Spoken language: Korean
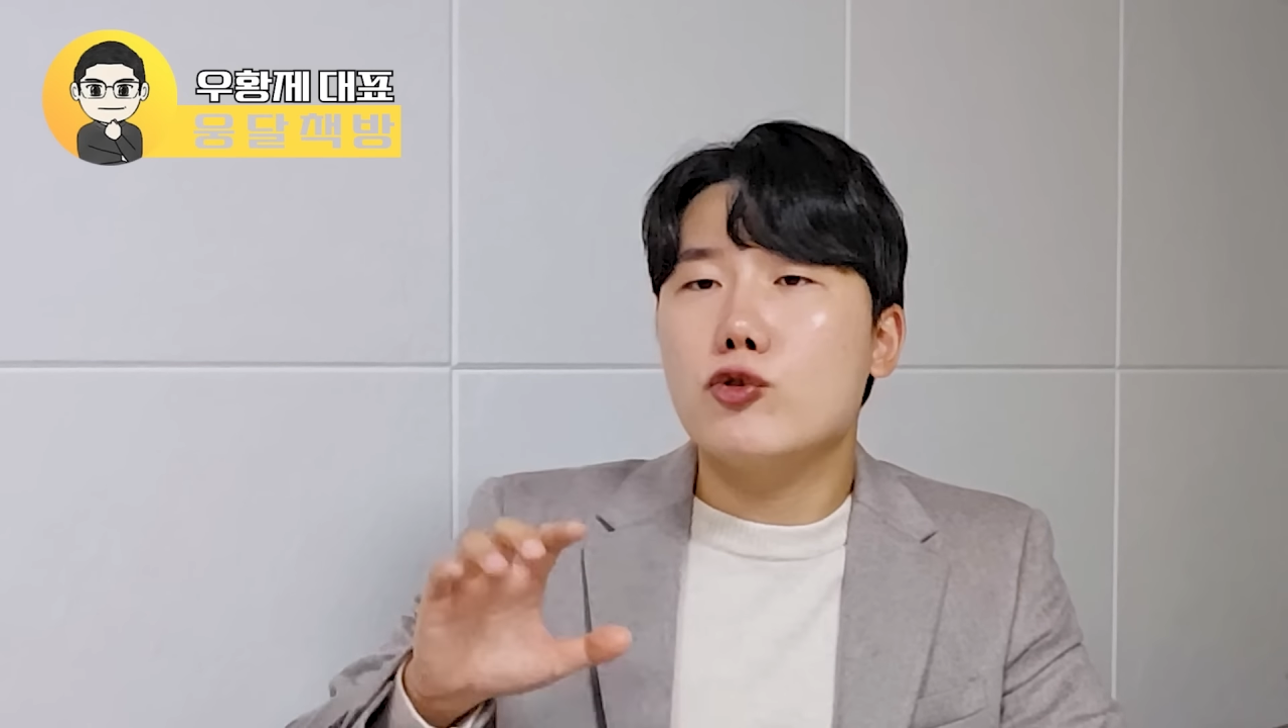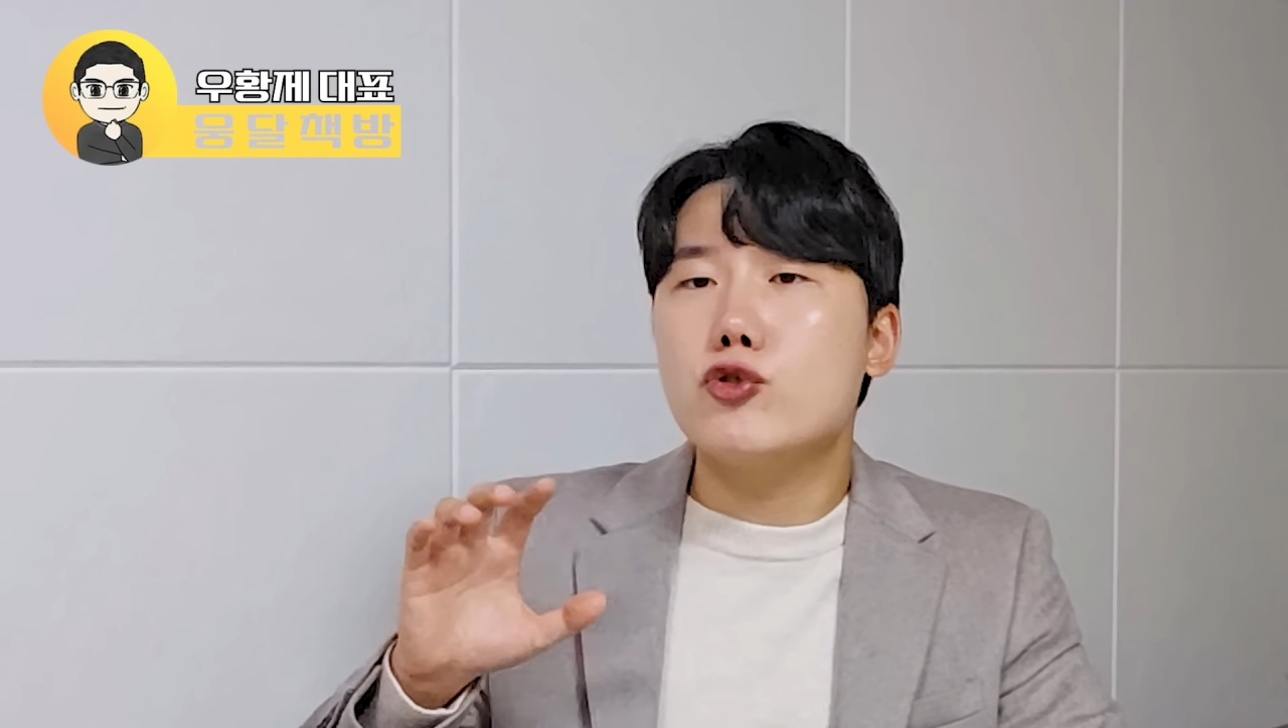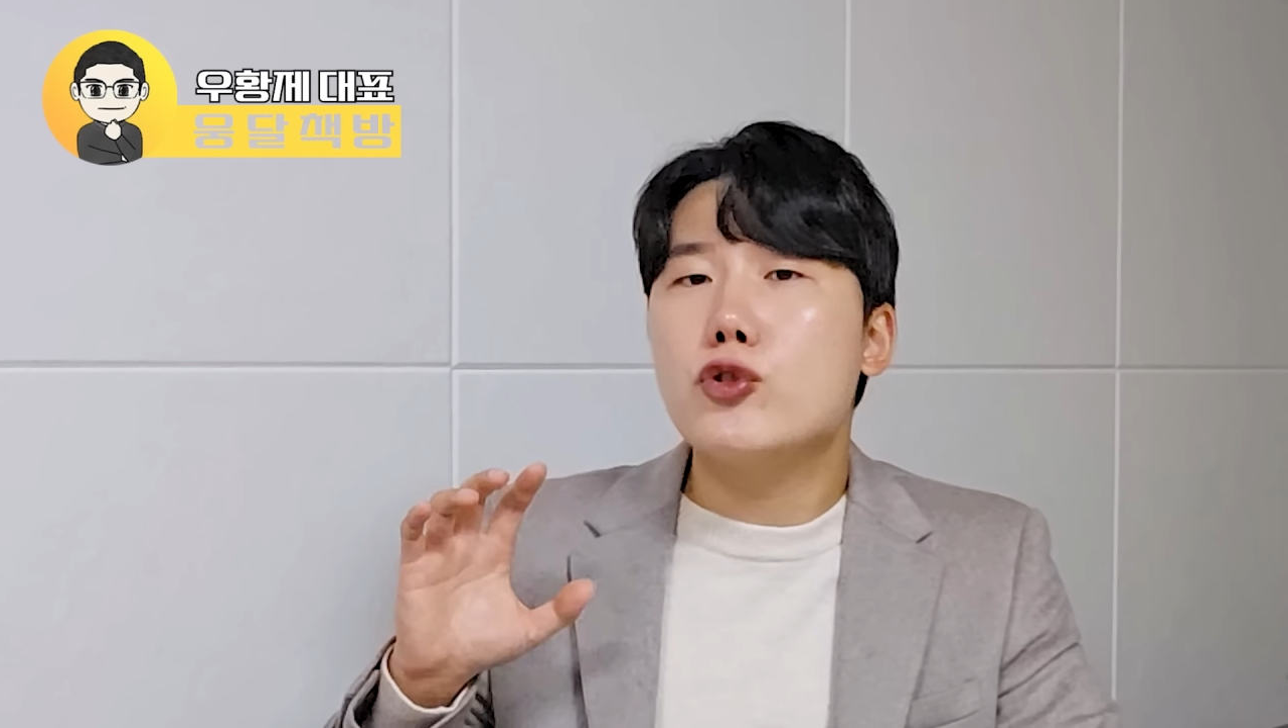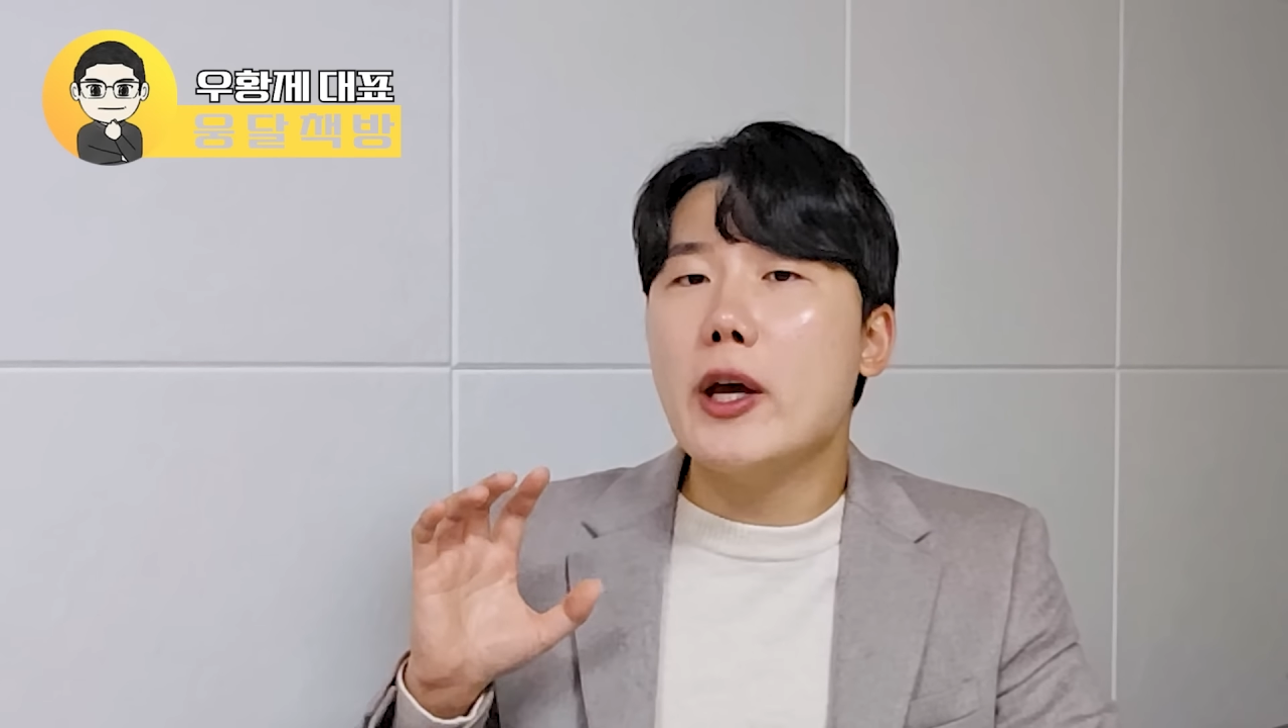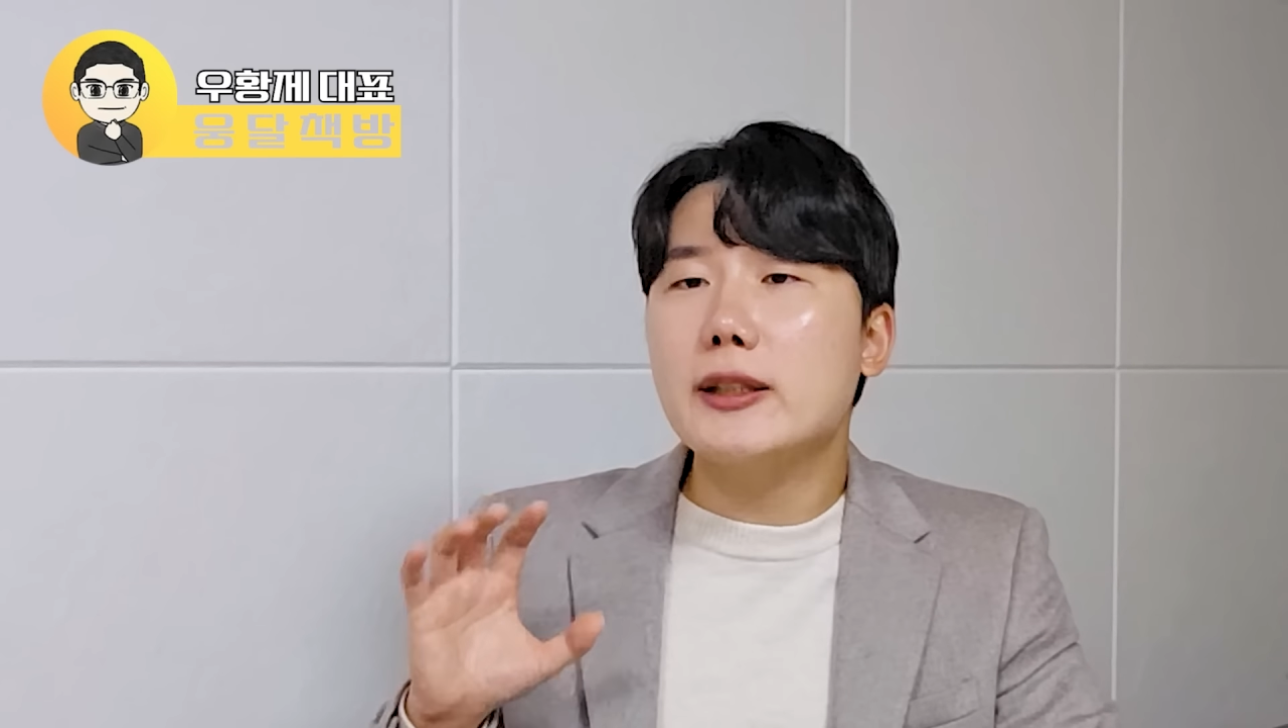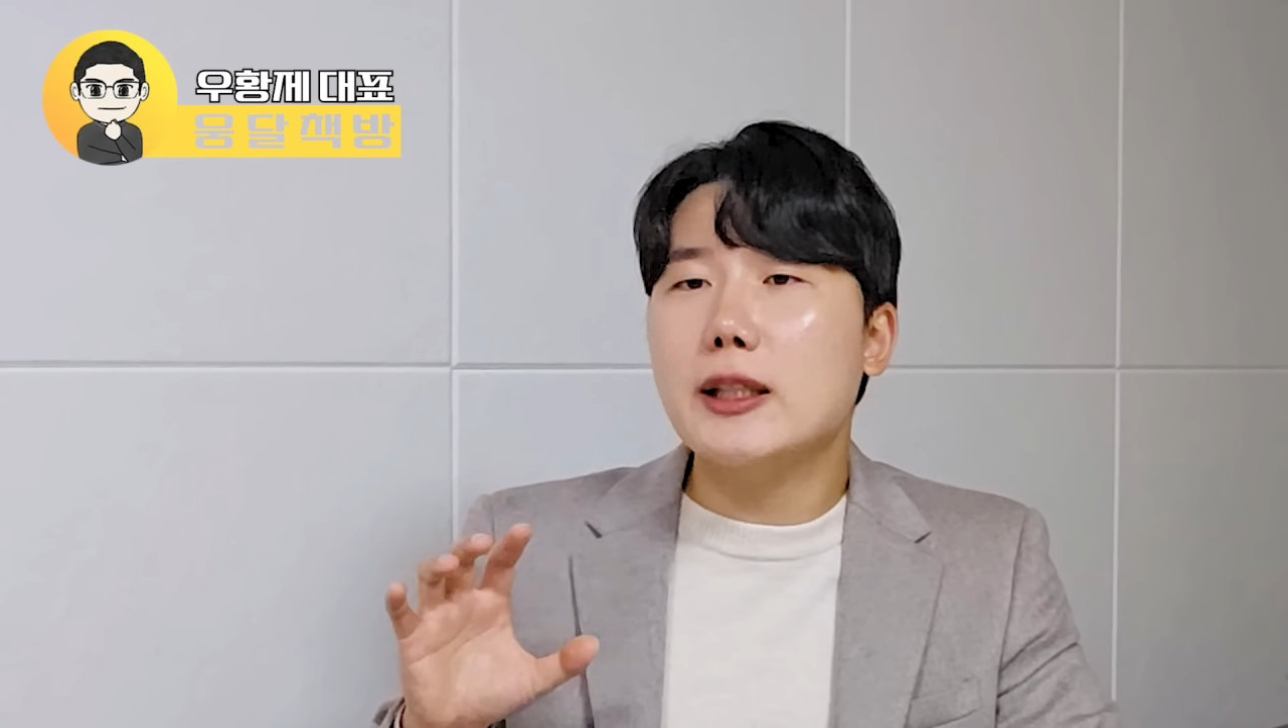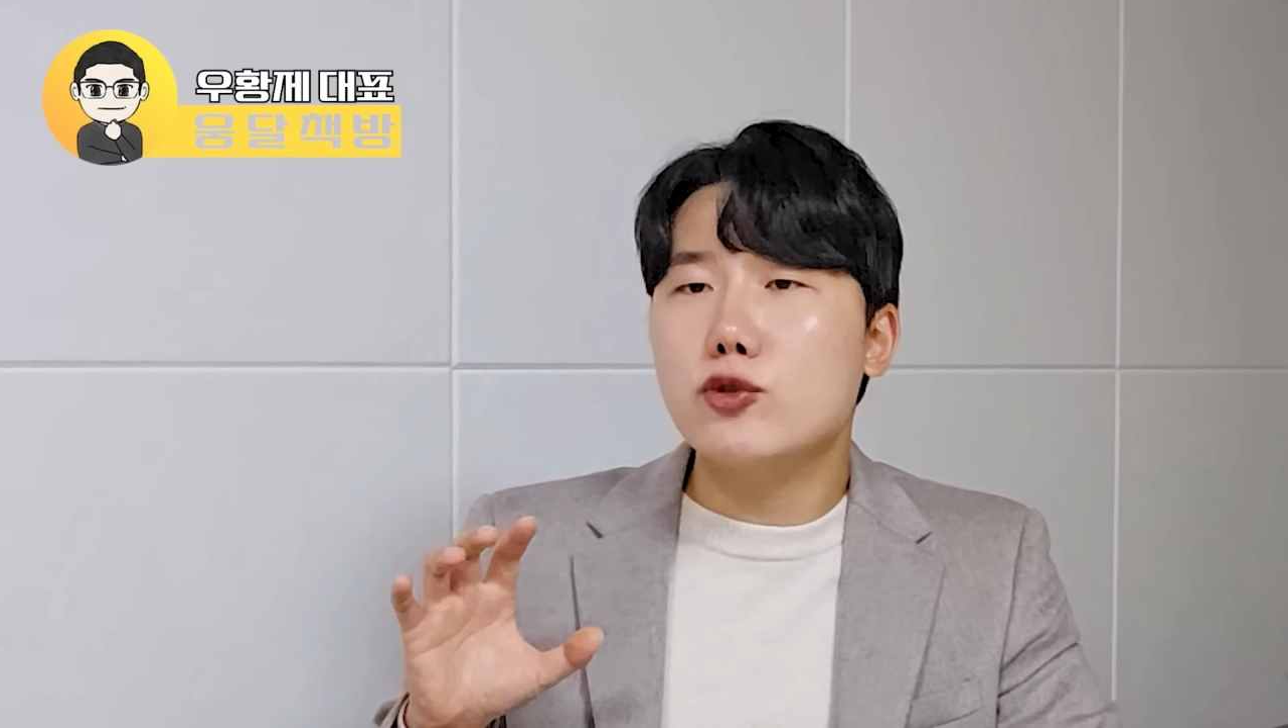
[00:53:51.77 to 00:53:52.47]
주계좌